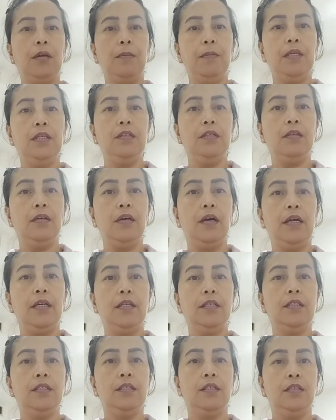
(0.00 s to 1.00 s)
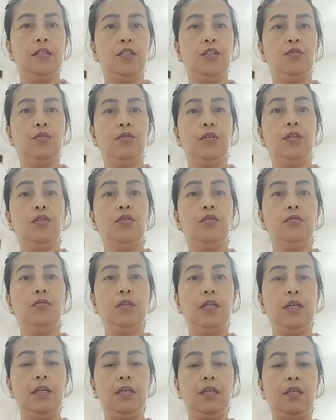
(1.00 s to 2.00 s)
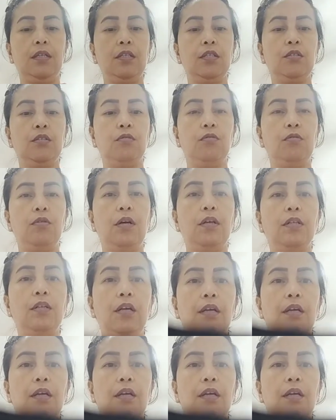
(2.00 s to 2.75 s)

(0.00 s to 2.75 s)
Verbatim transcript: naman guys, so ito yung leggings ko. Ang